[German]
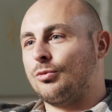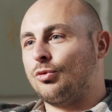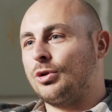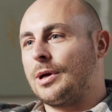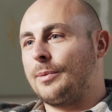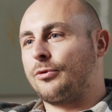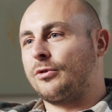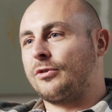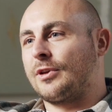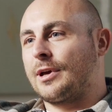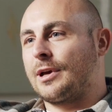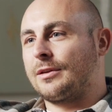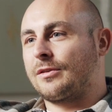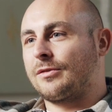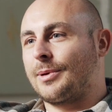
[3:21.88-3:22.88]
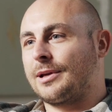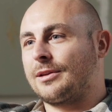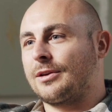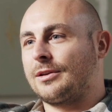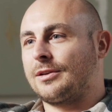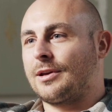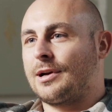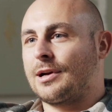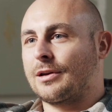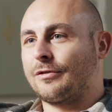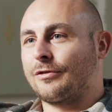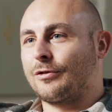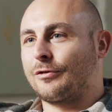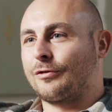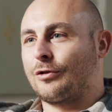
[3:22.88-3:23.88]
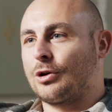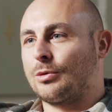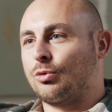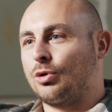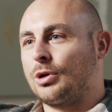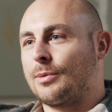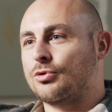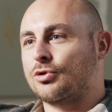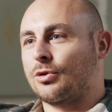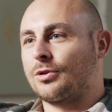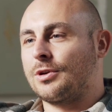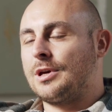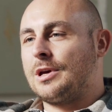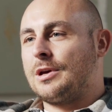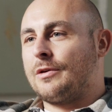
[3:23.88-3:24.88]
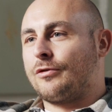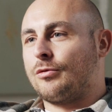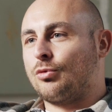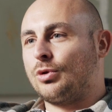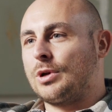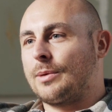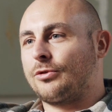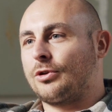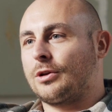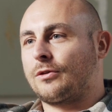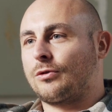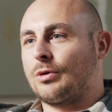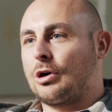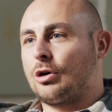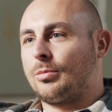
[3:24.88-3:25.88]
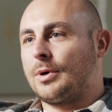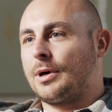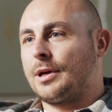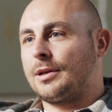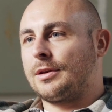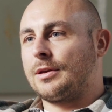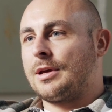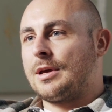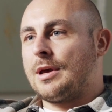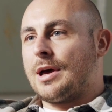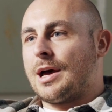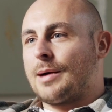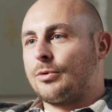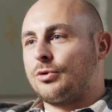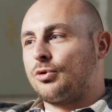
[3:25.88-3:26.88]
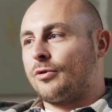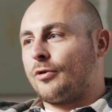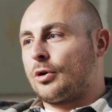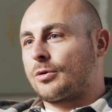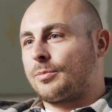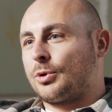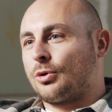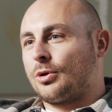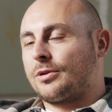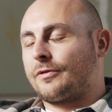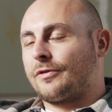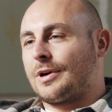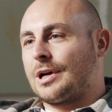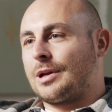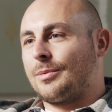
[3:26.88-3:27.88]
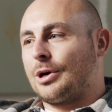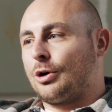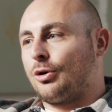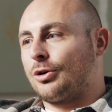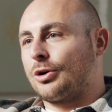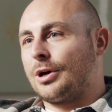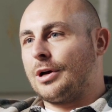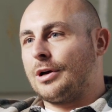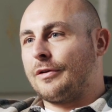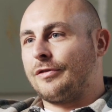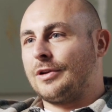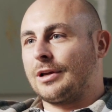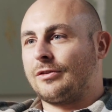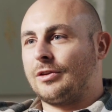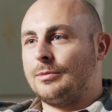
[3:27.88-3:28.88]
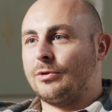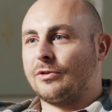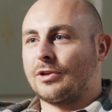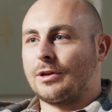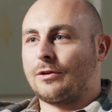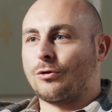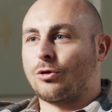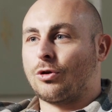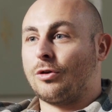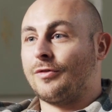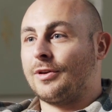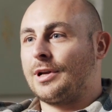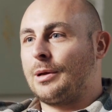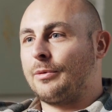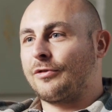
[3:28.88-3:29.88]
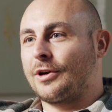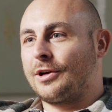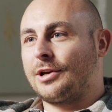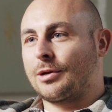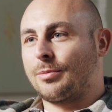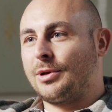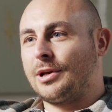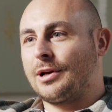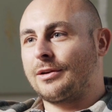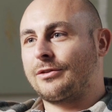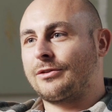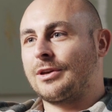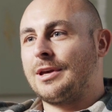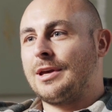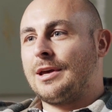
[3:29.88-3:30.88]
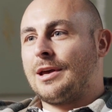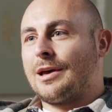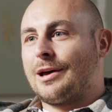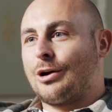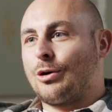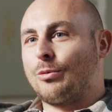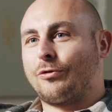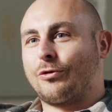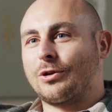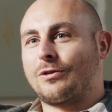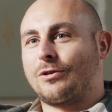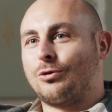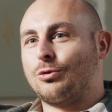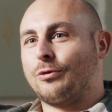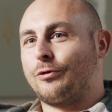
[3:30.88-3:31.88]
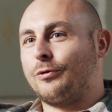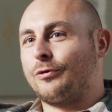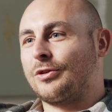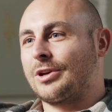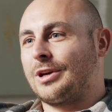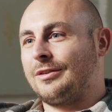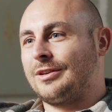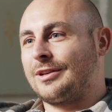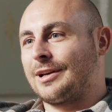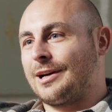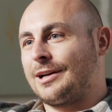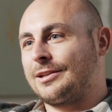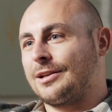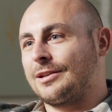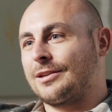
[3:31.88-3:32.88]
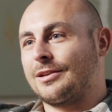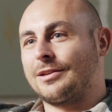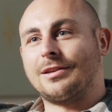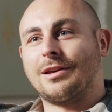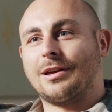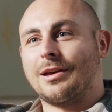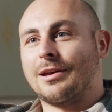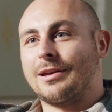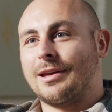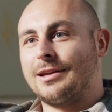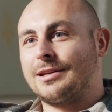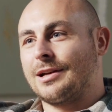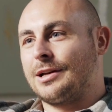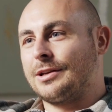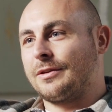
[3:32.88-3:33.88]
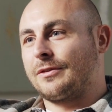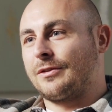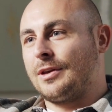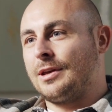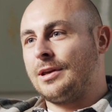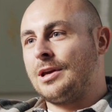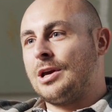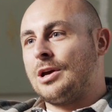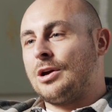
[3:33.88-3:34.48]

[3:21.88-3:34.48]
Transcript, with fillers: im Urlaub zu sein, zwei, drei Tage äh, vor dem Urlaub schon vom Urlaubsort zu arbeiten. Aber New York bedeutet vor allem auch äh, flexibel sein zu können. Wenn halt Freitagmittags äh, um 14.35 Uhr Grad hat, dann äh, gehe ich halt an den See